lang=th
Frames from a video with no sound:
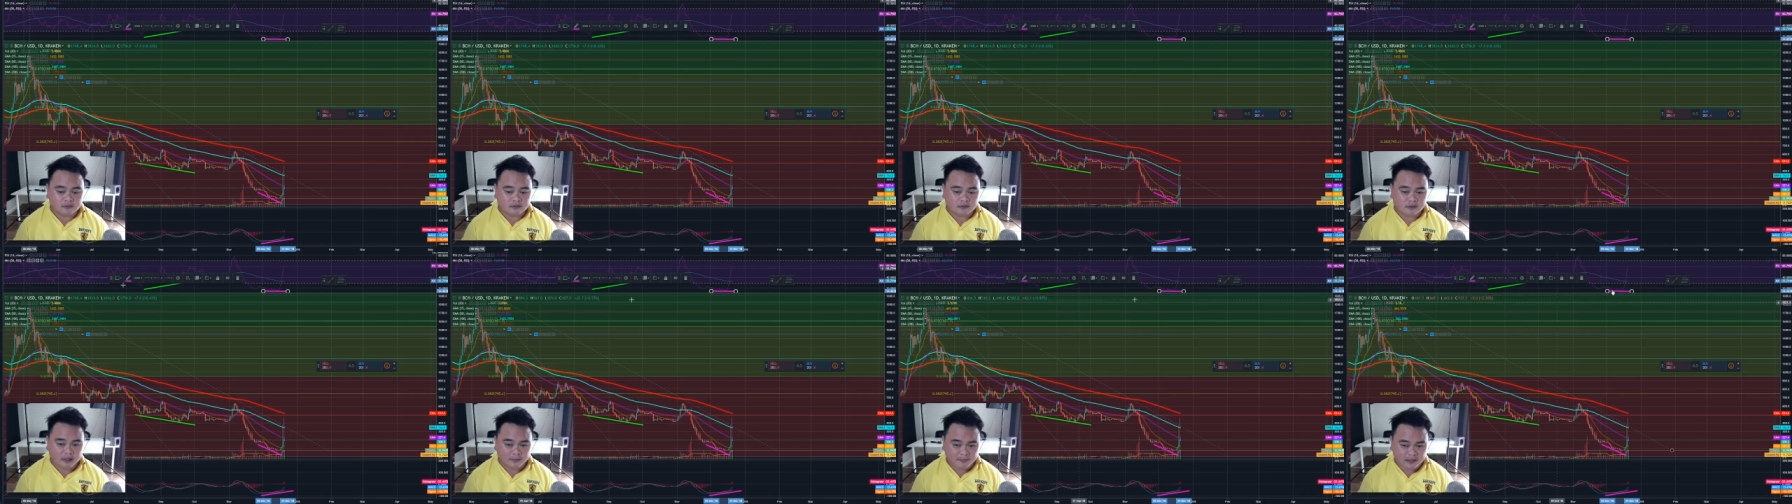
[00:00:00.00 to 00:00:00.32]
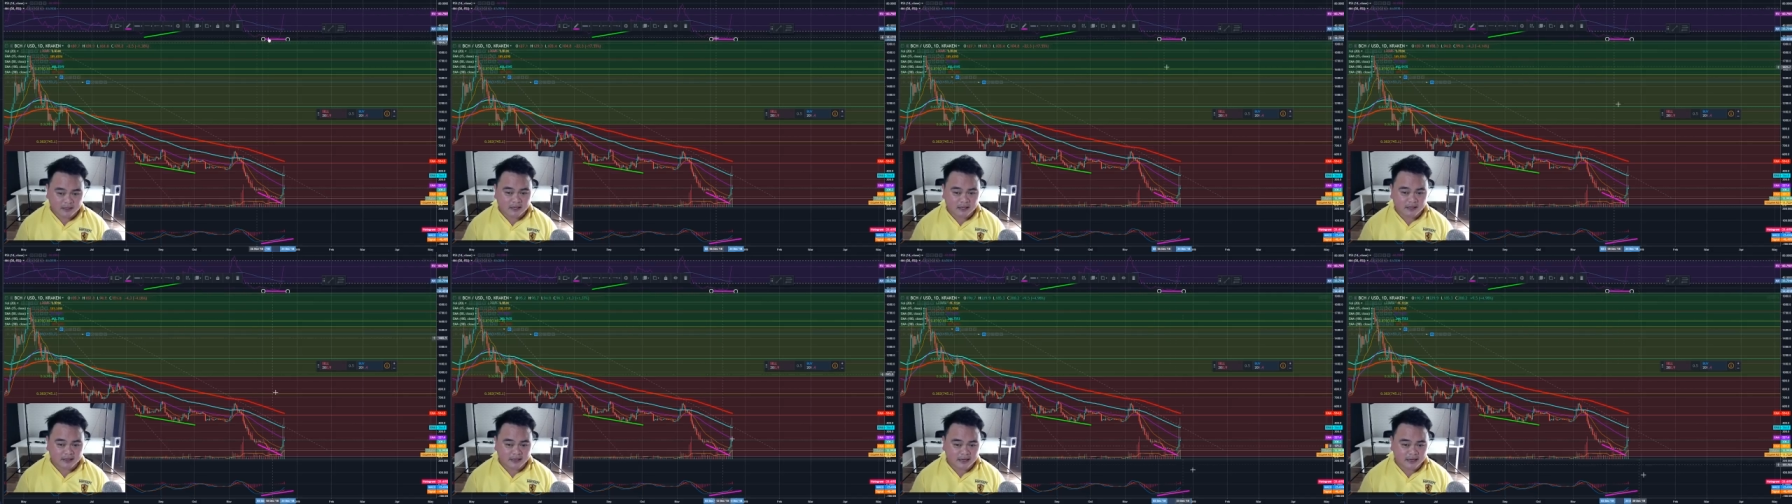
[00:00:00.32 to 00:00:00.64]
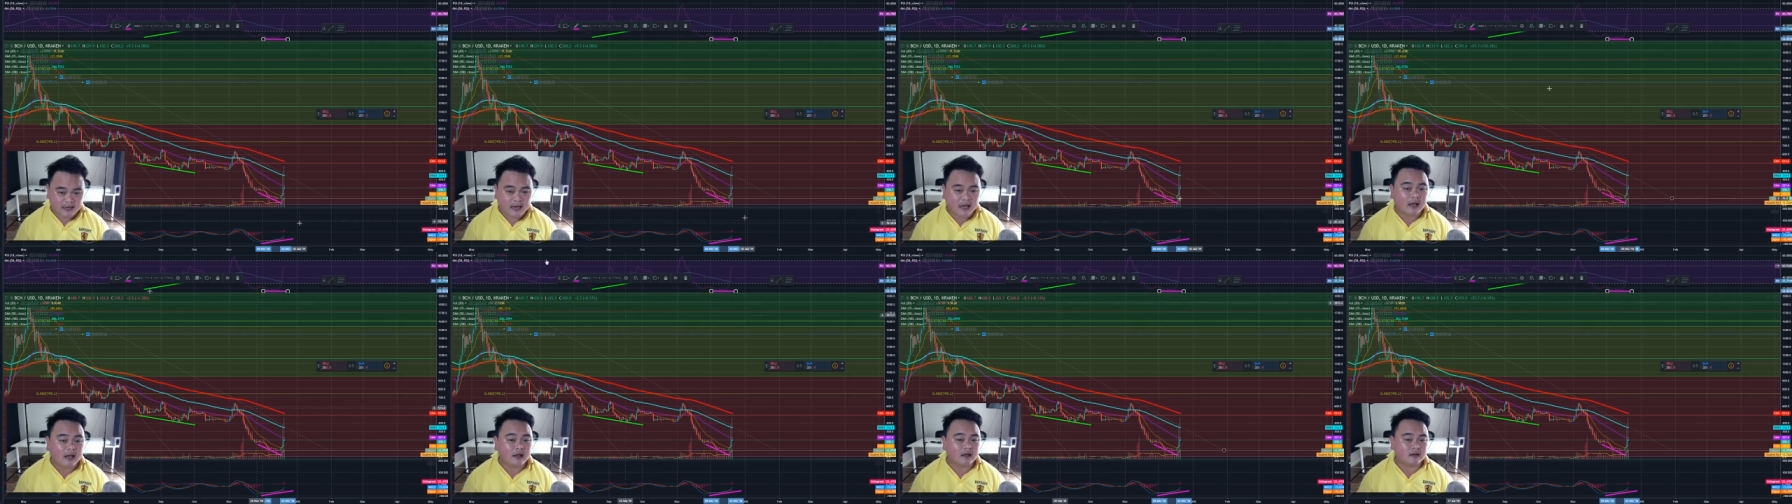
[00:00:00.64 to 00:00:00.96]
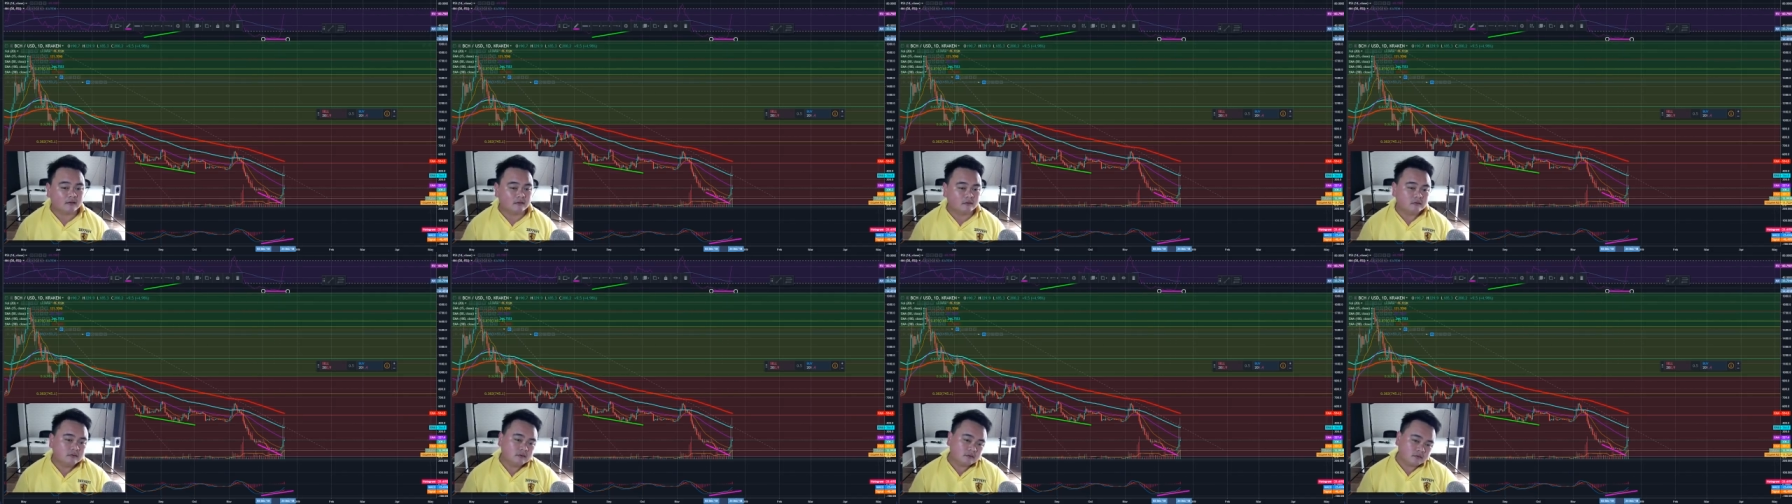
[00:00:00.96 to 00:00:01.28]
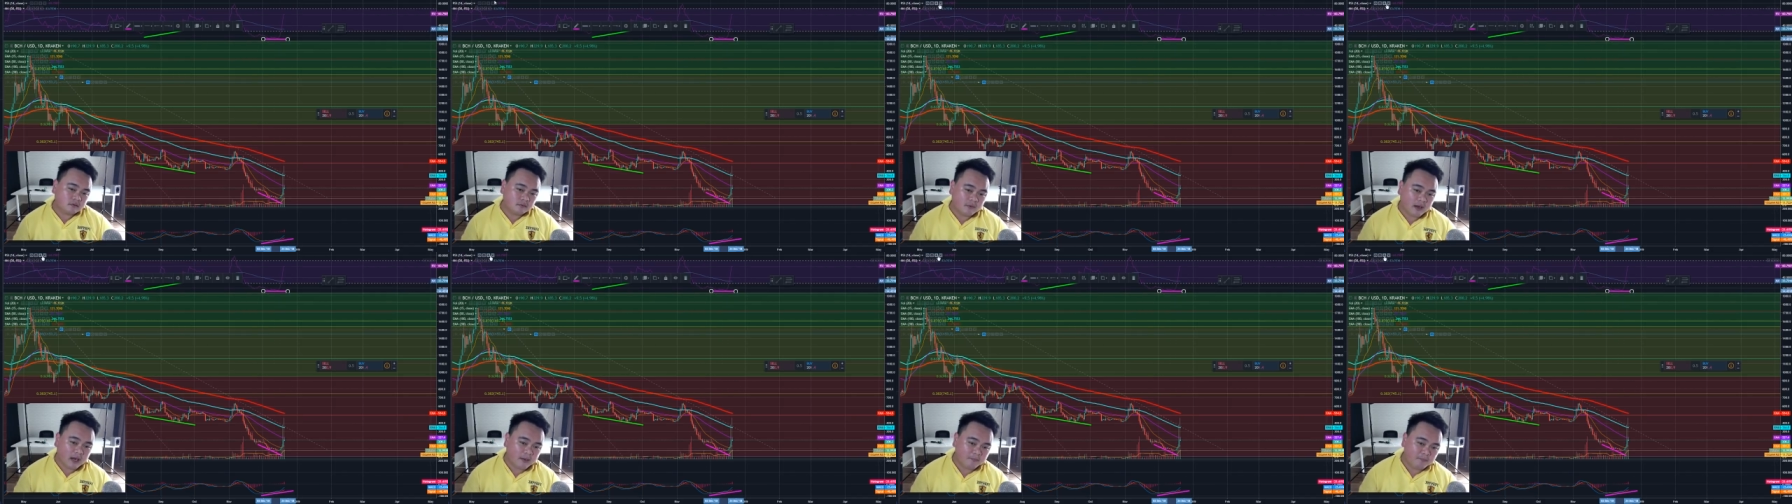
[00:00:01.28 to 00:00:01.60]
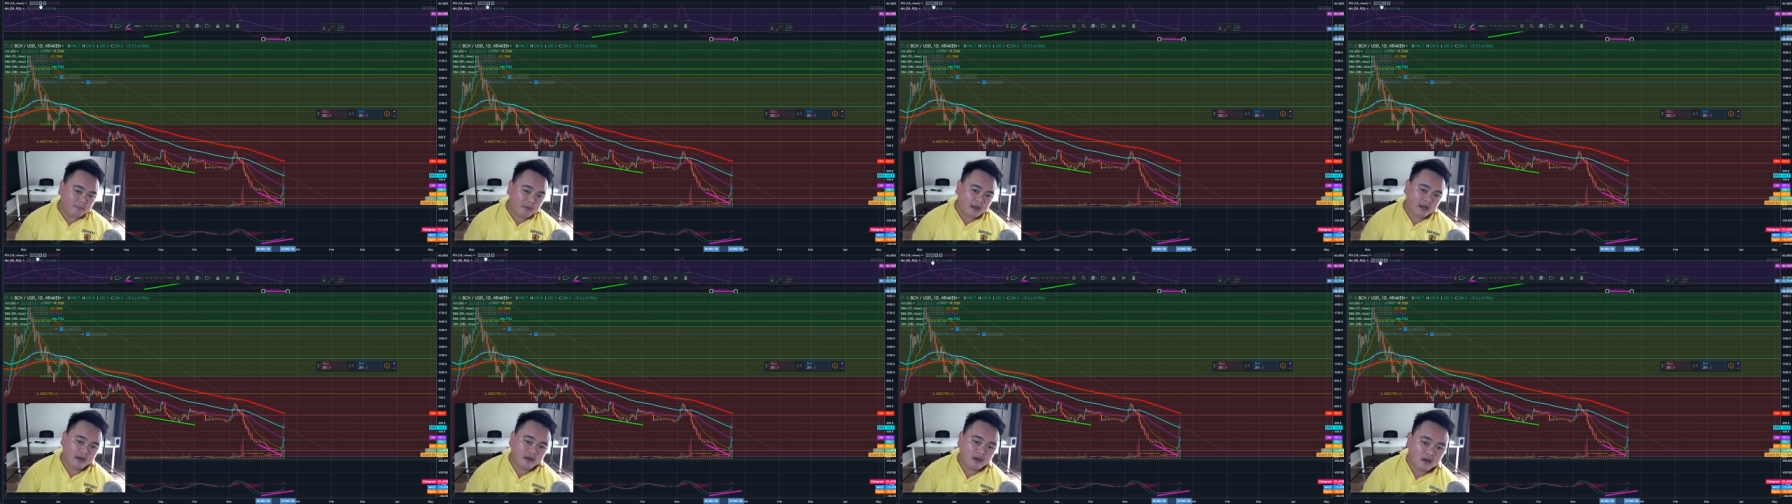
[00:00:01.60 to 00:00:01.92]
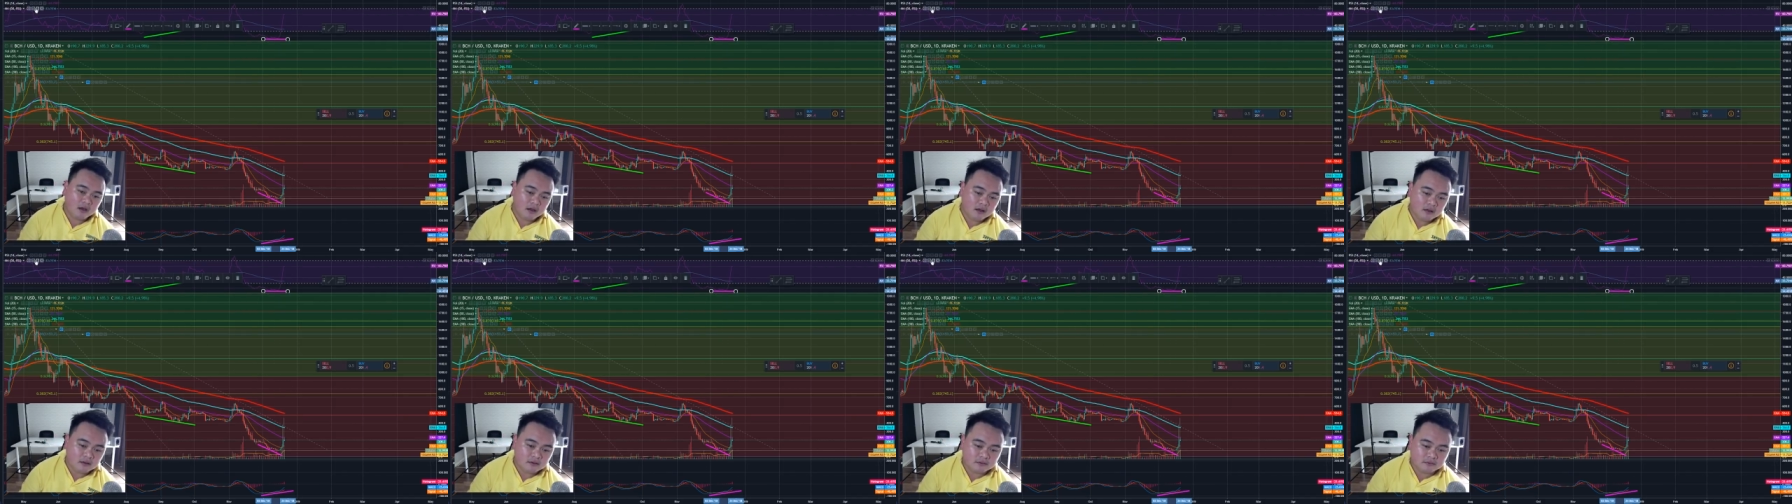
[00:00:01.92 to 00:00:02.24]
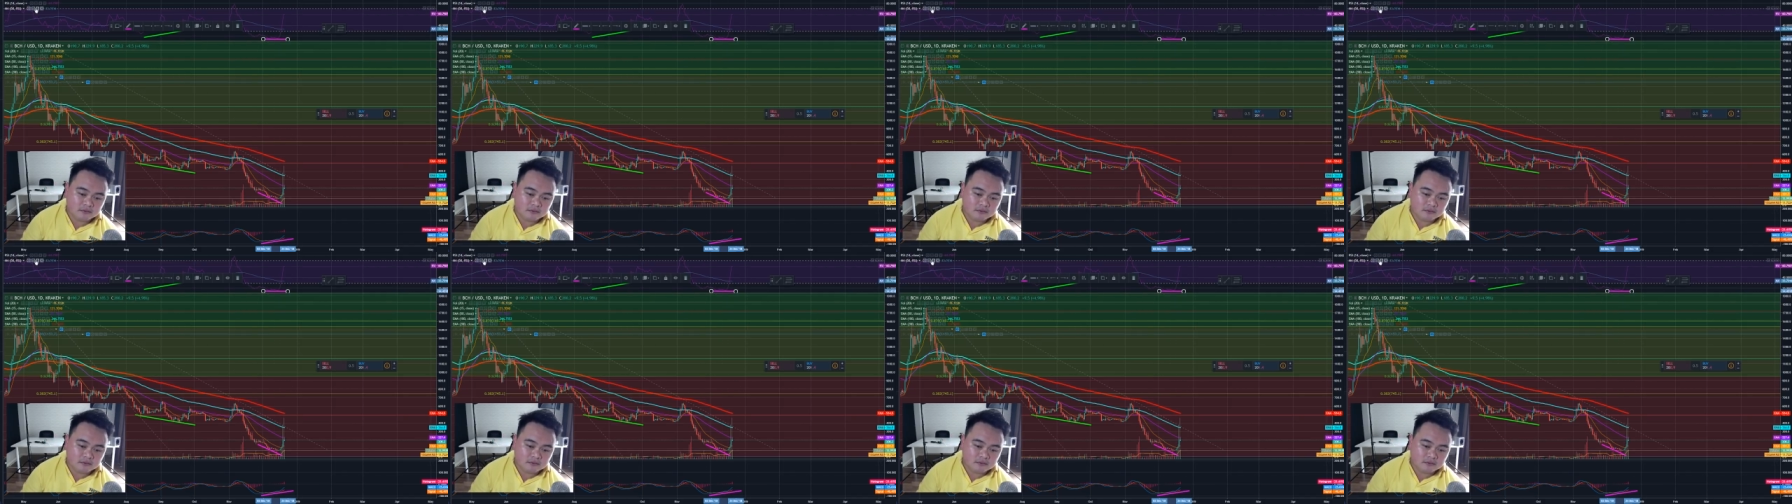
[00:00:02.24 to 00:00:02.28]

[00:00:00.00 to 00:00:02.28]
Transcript: แต่มันเกิดอย่างเงี้ยว่าไปเนาะ